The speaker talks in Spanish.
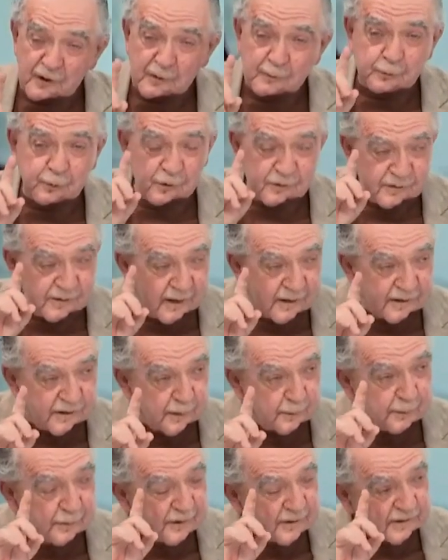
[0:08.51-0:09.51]
muy
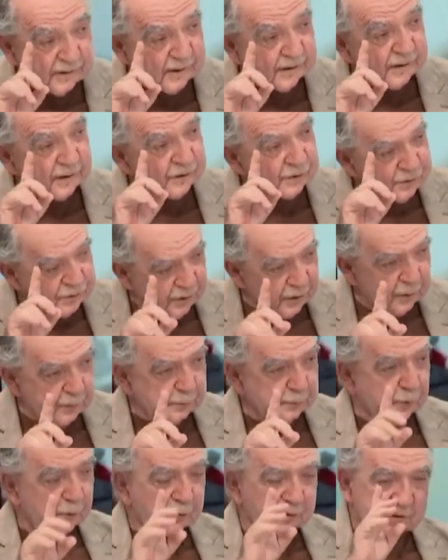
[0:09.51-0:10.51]
importante, preste
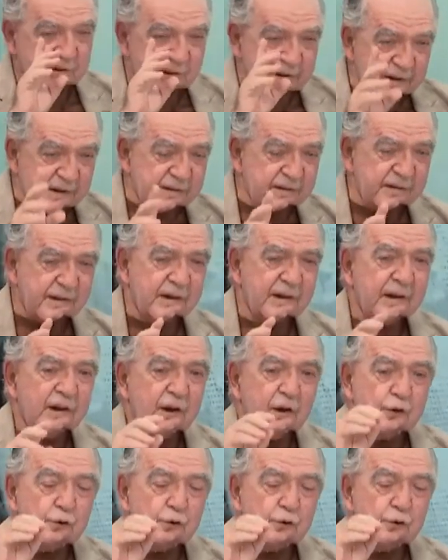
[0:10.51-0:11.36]
atención por lo siguiente,